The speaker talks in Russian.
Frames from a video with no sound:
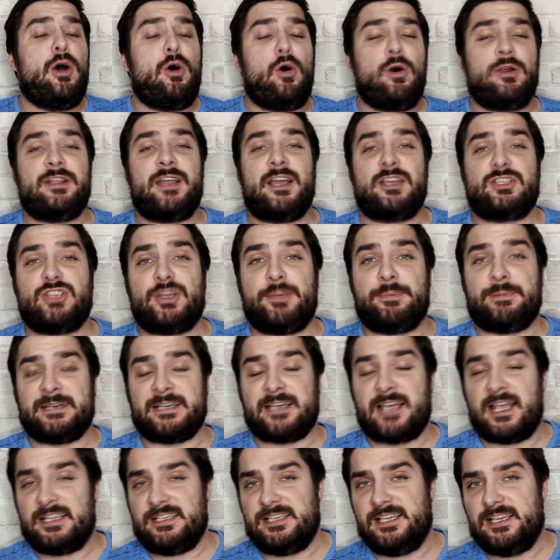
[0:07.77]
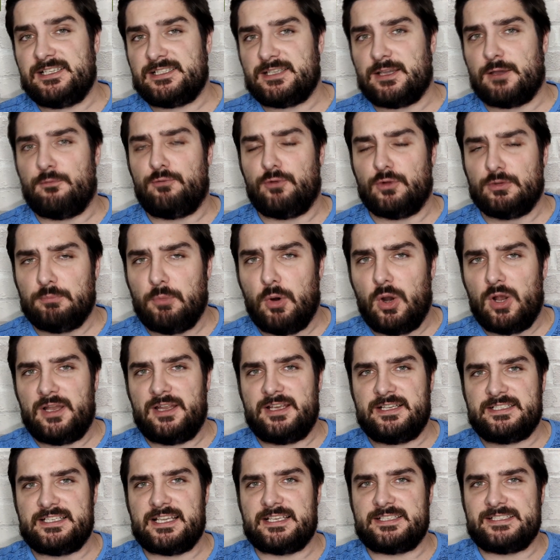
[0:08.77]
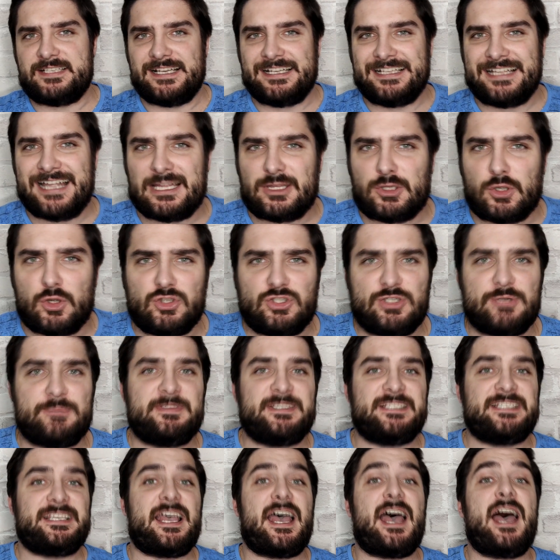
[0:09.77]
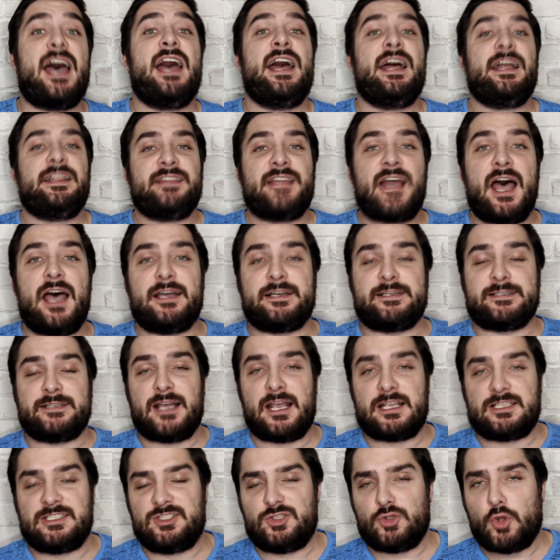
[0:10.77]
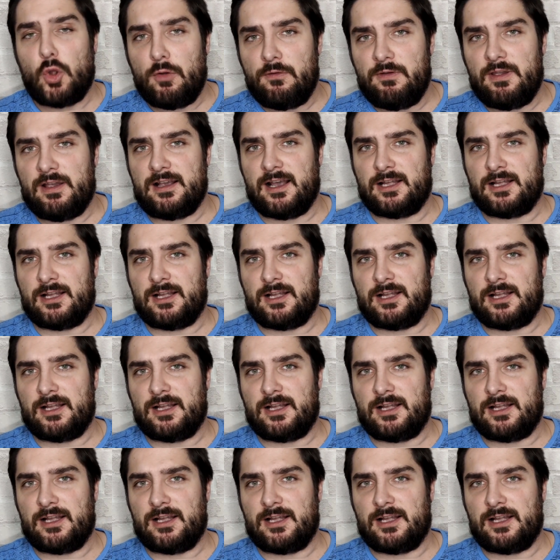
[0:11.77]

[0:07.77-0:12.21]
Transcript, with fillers: о нашем российском футболе и сосредоточимся на Ростове,